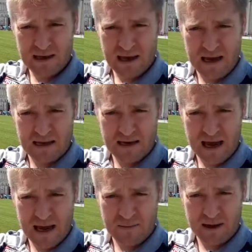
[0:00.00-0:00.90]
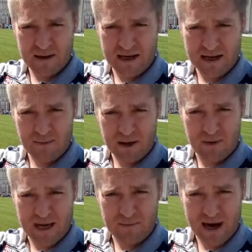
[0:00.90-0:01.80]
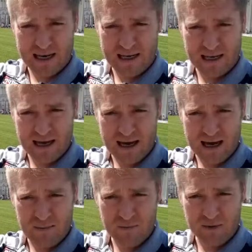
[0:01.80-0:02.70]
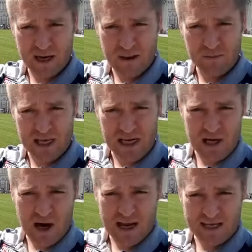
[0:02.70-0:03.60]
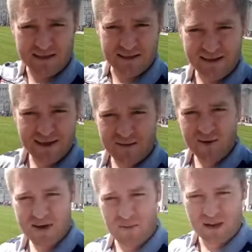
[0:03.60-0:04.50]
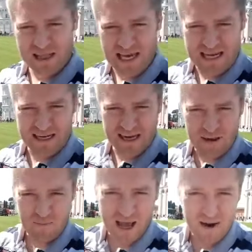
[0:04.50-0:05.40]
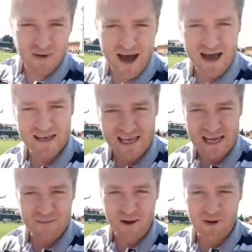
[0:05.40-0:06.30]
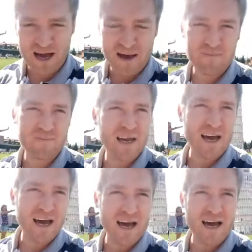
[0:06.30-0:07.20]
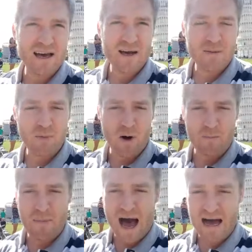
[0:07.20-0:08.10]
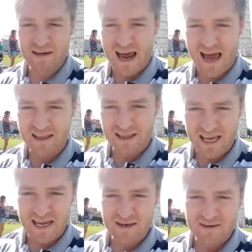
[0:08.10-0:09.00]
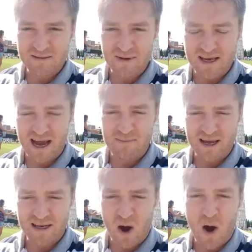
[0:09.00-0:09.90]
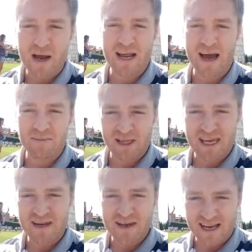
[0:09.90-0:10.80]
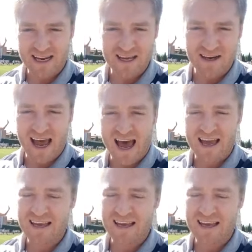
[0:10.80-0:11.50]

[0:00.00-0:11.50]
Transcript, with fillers: เอ็นครับกำลังพิงมันนะฮะ I'm I'm leaning on itคำว่า lean นะครับแปลว่า lean แบบว่าผอมบางก็ได้ lean มีไขมันน้อยนะครับ lean อย่างนี้ก็ได้